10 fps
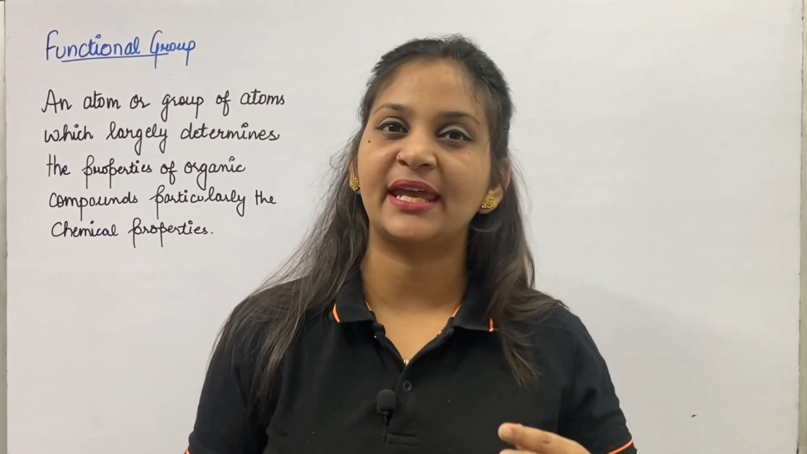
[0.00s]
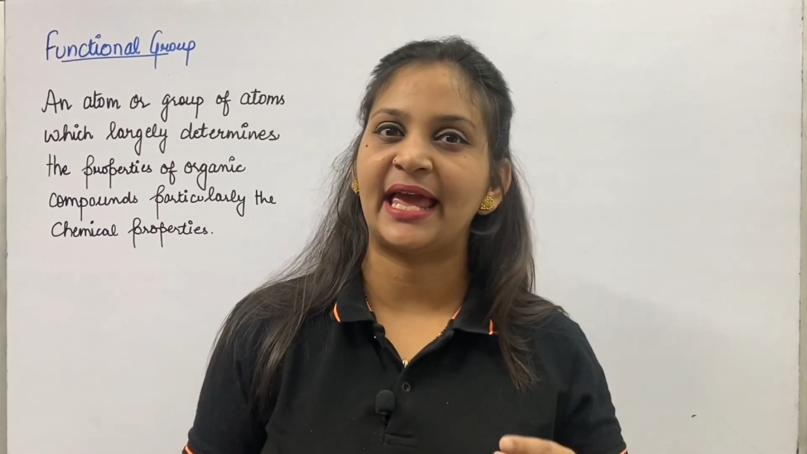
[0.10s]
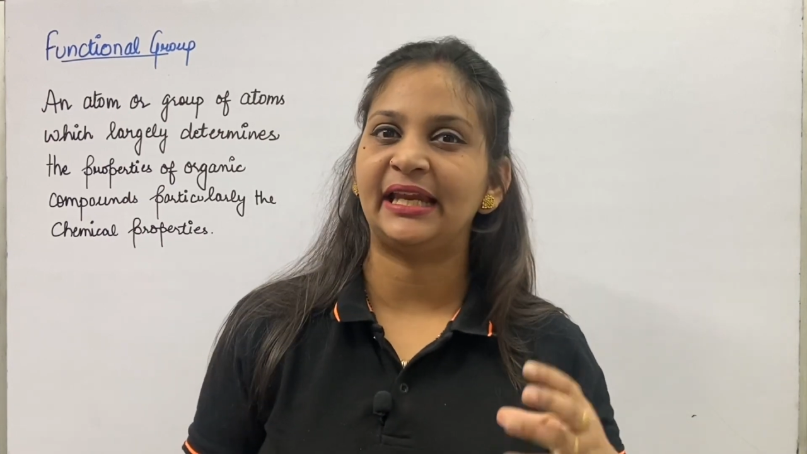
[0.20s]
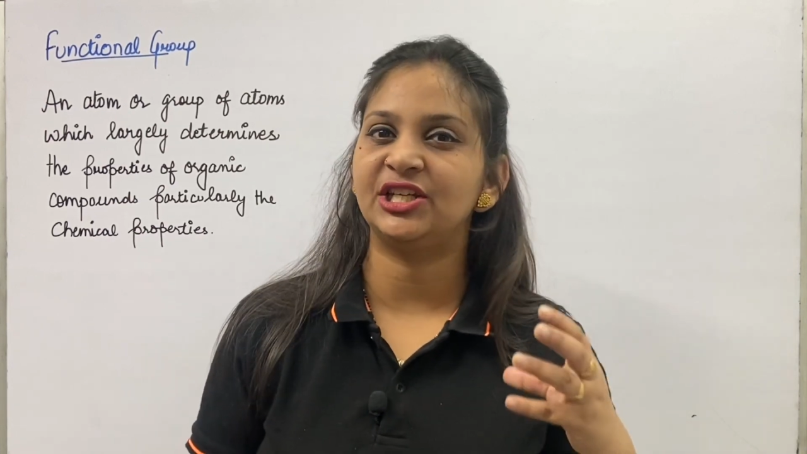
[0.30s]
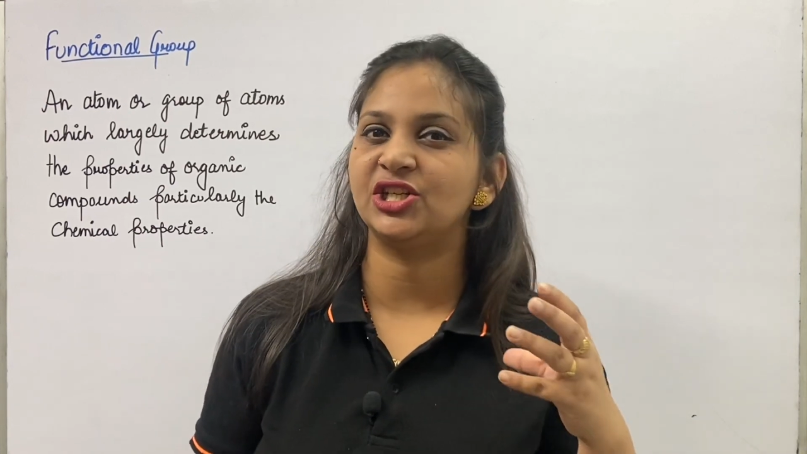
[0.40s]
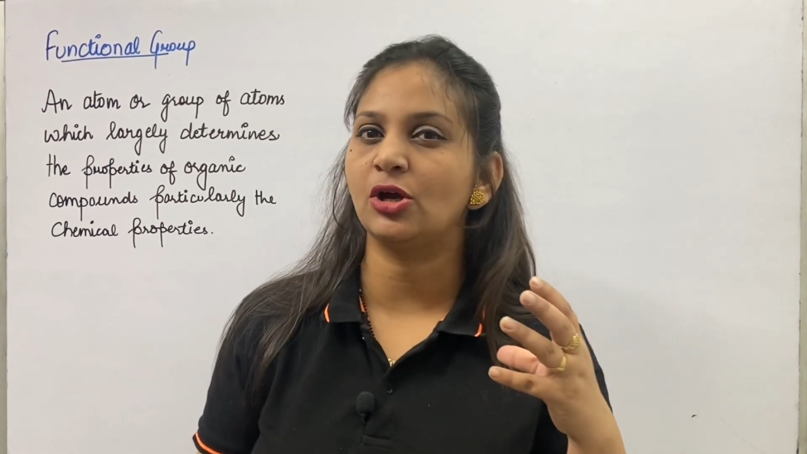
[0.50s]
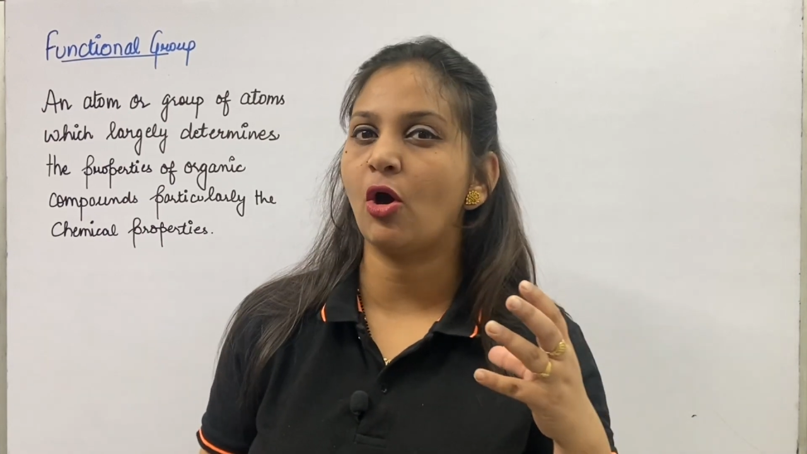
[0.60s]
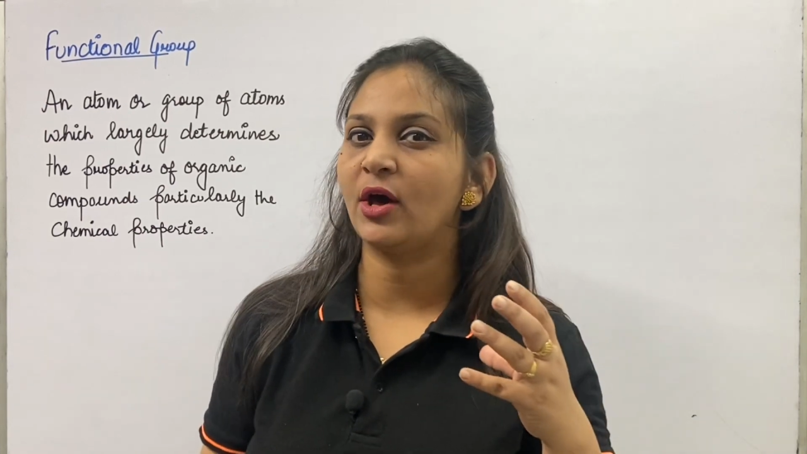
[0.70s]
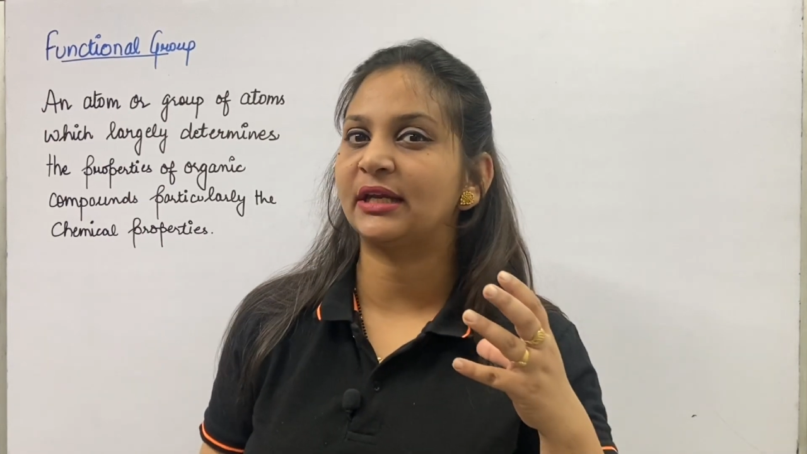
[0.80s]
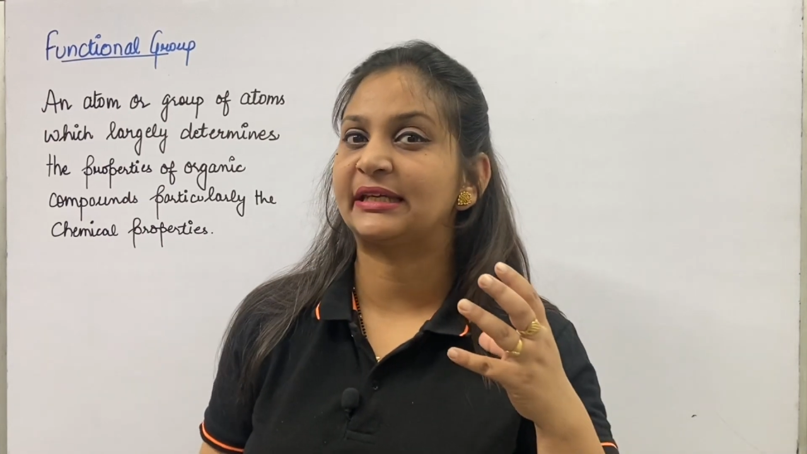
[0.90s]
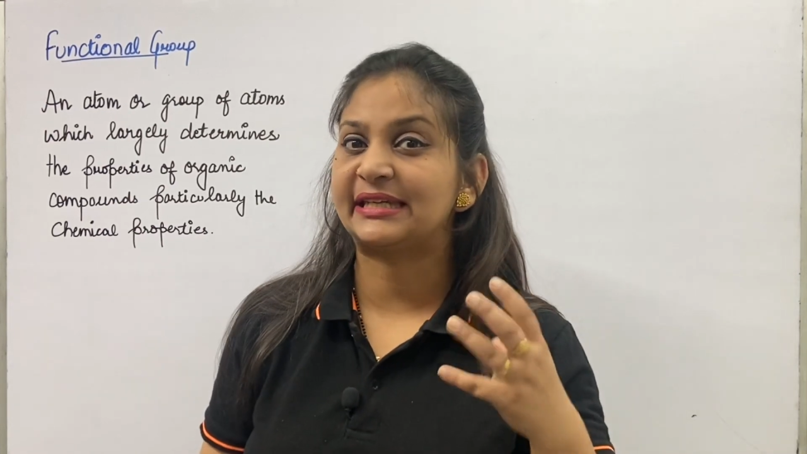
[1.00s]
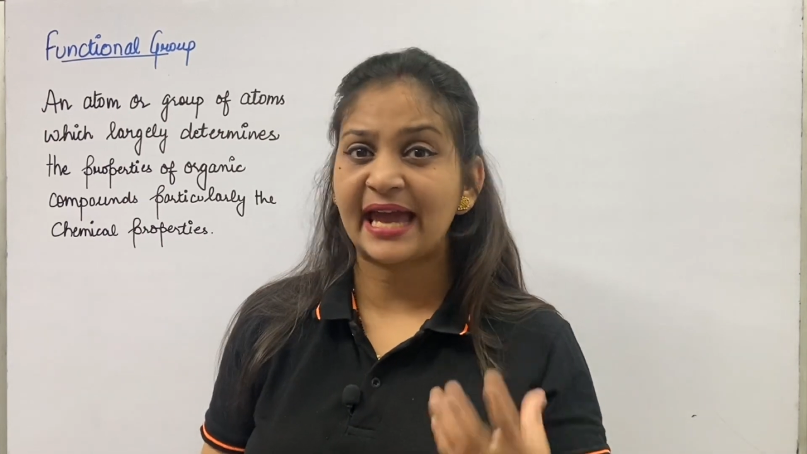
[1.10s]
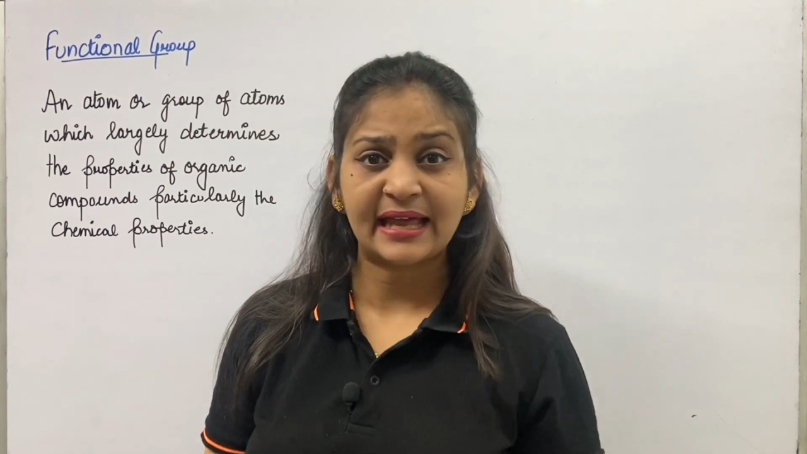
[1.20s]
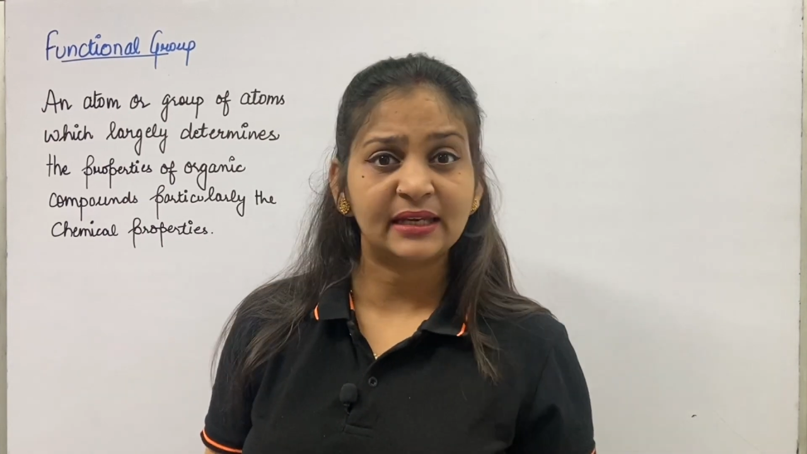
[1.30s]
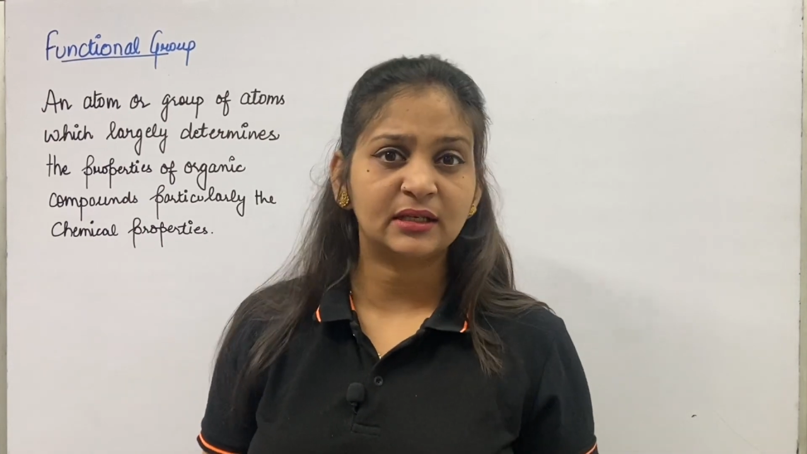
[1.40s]
कह लीजिए
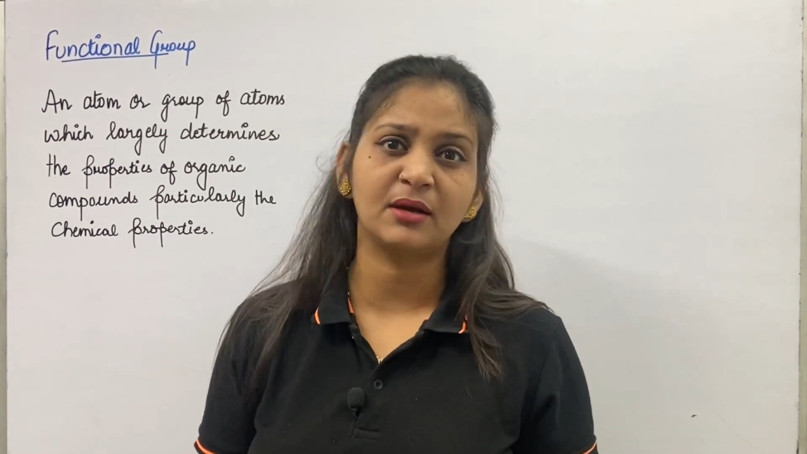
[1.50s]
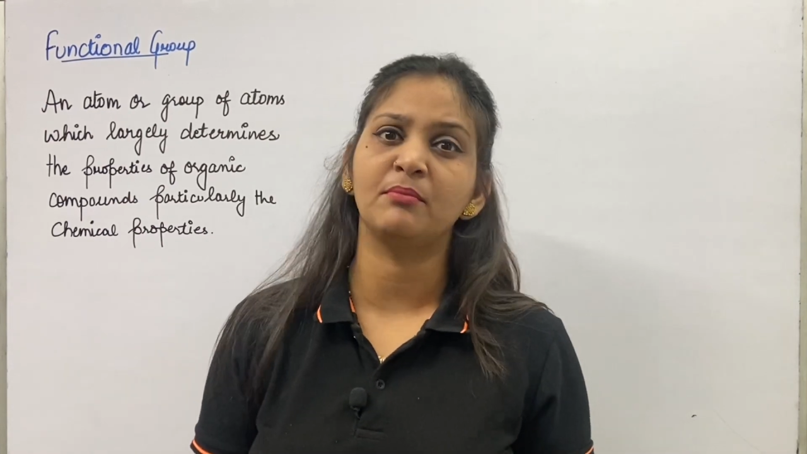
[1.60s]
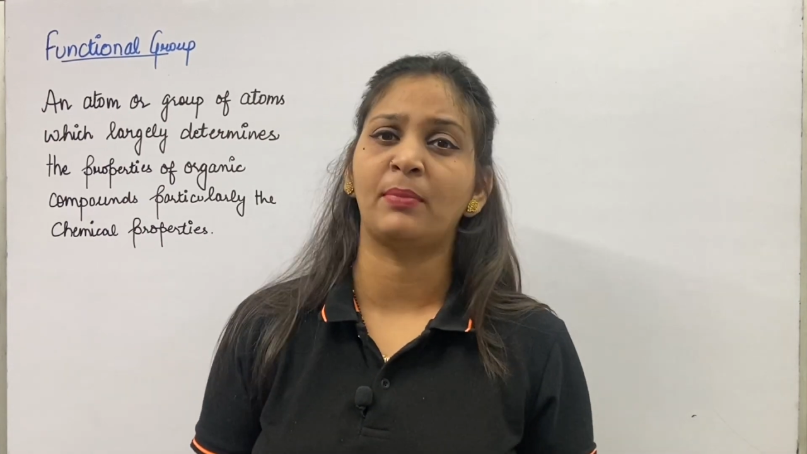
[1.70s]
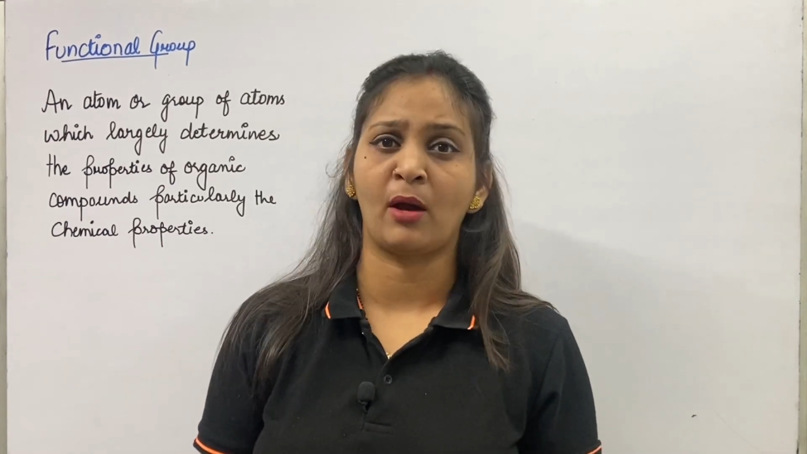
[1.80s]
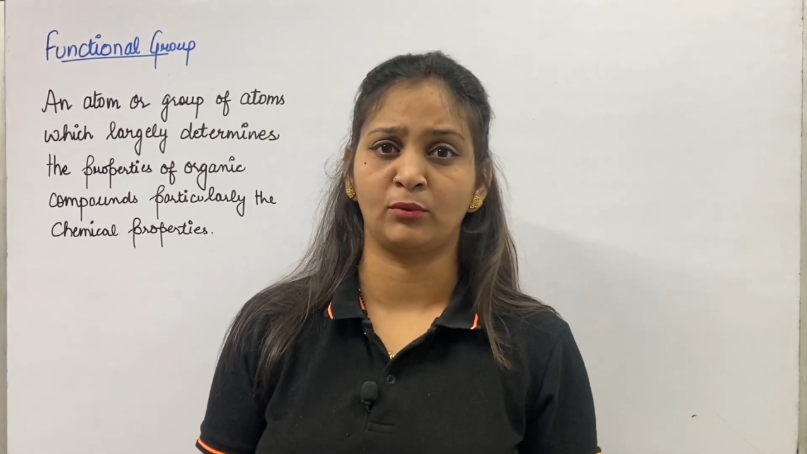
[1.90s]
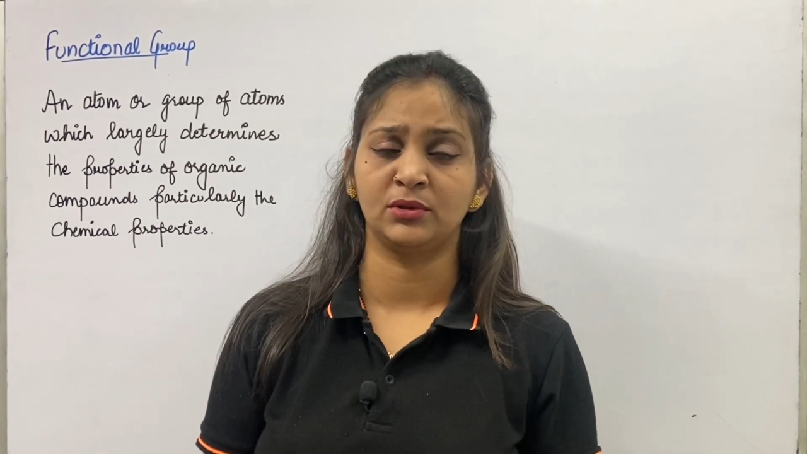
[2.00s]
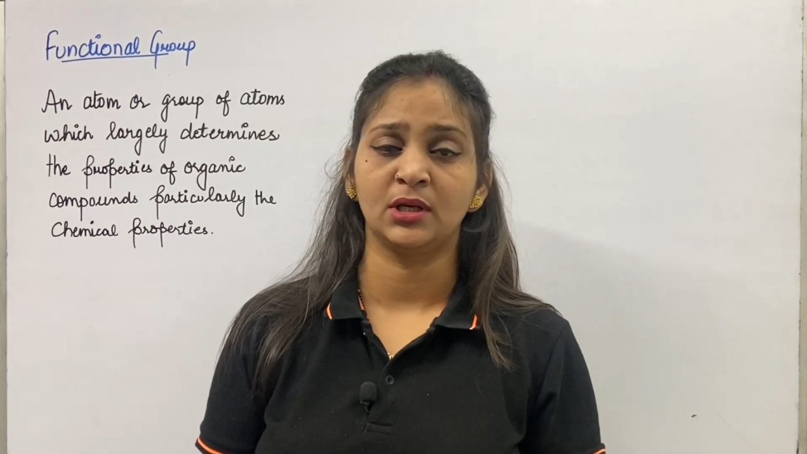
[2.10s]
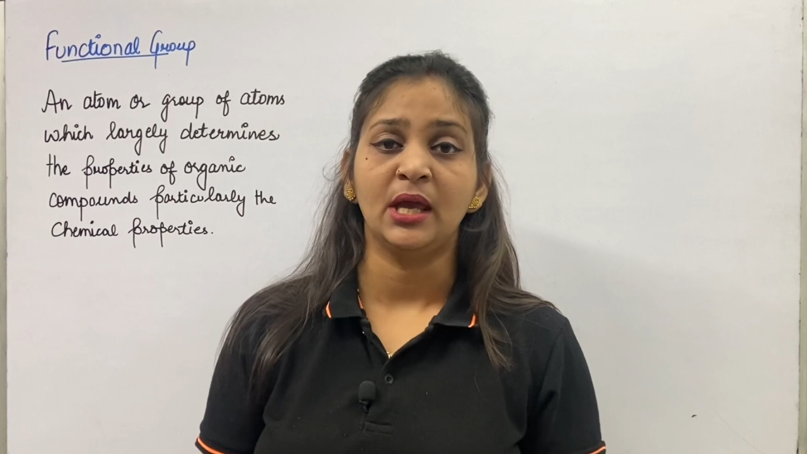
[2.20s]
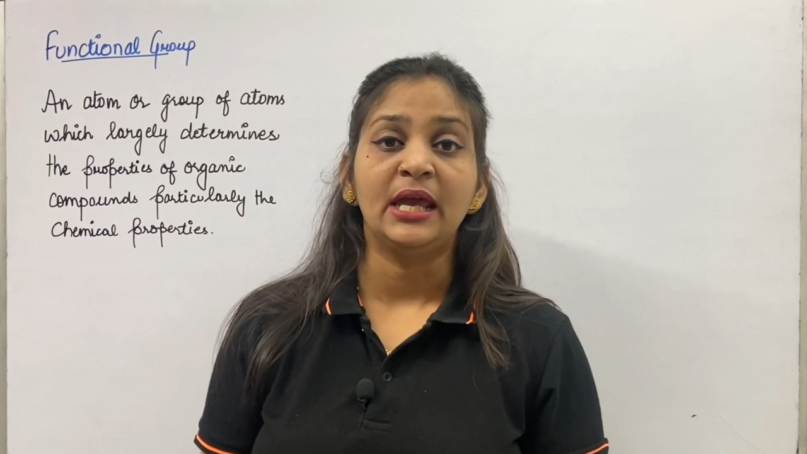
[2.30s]
ऑर्गेनिक कंपाउंड